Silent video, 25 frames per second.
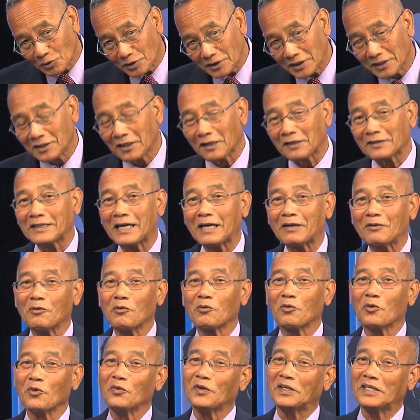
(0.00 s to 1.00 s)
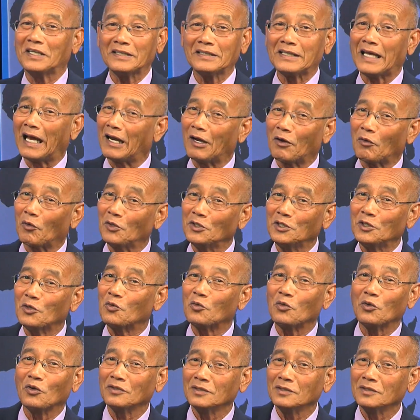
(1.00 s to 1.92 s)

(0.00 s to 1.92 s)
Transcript: xin được nhắc cùng quý vị thính giả là có những